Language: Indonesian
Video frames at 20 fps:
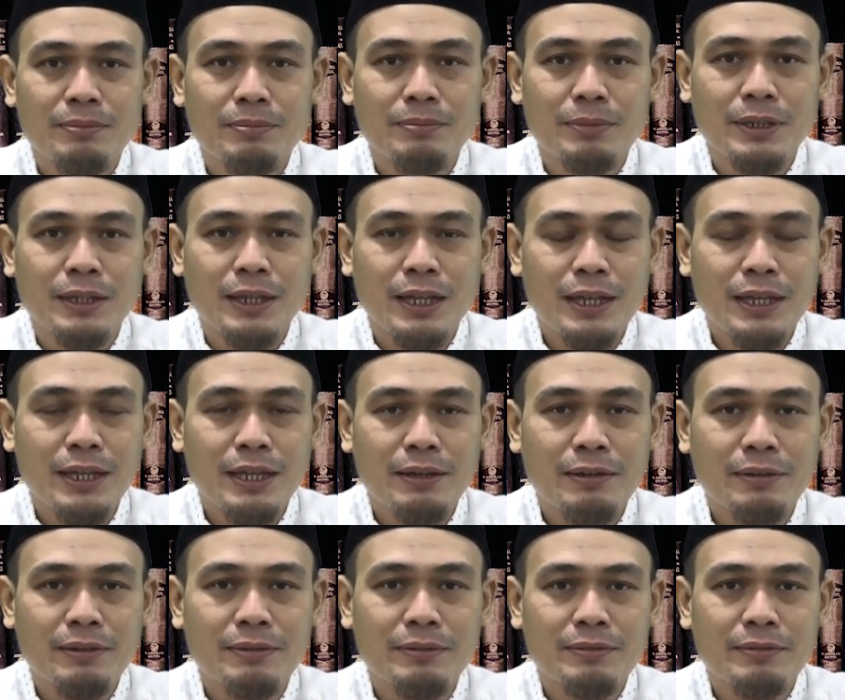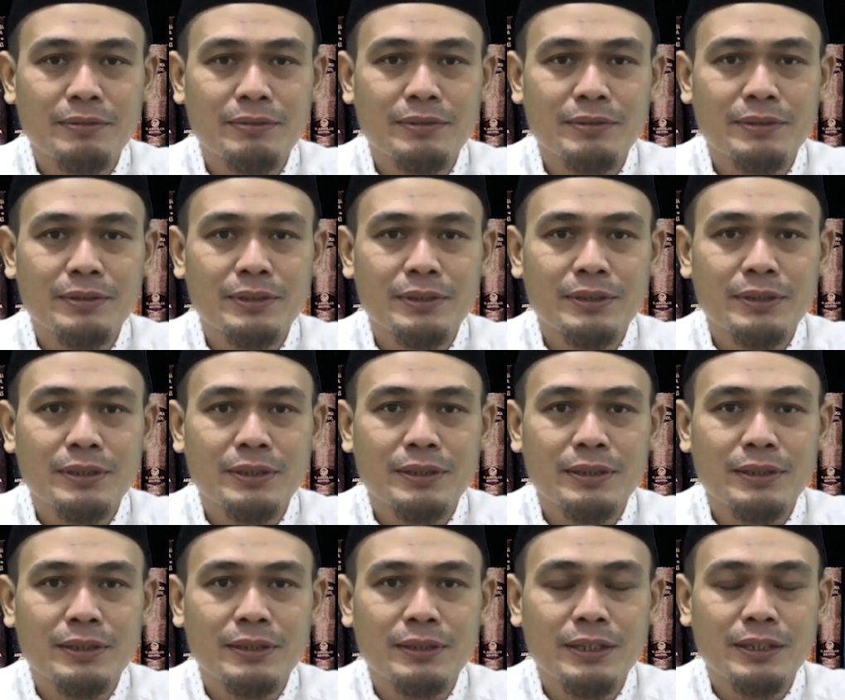benda yang
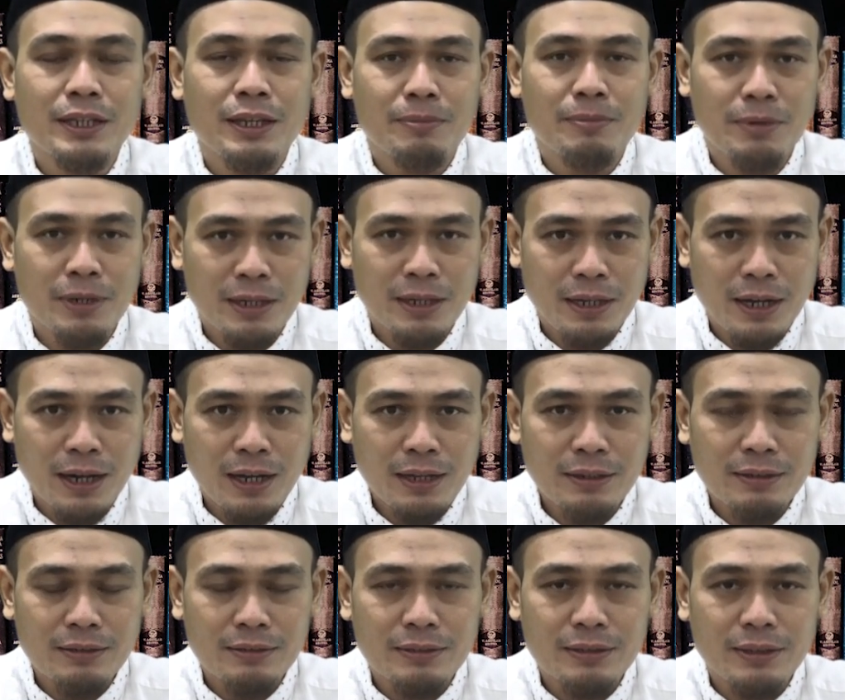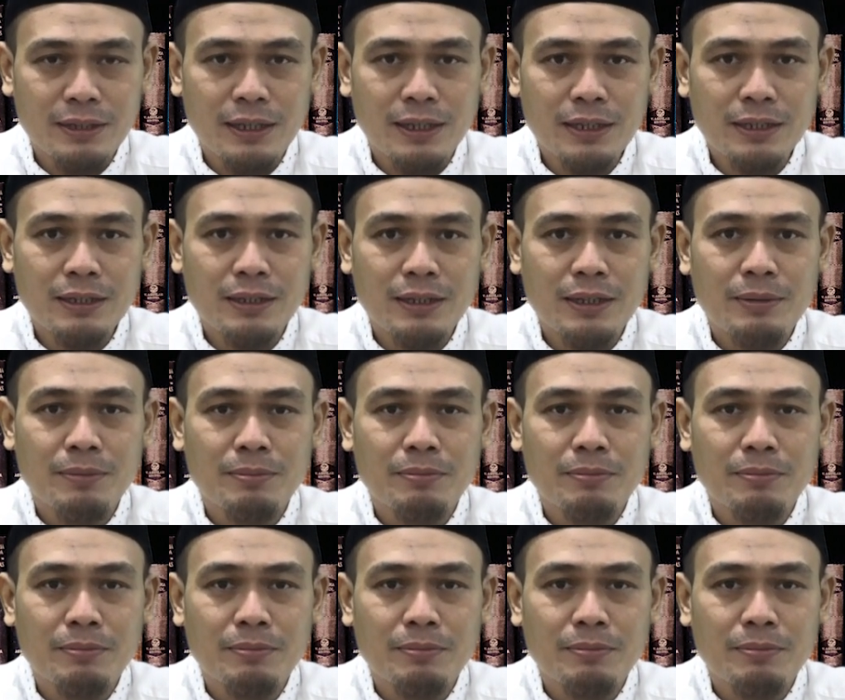tidak bergerak ya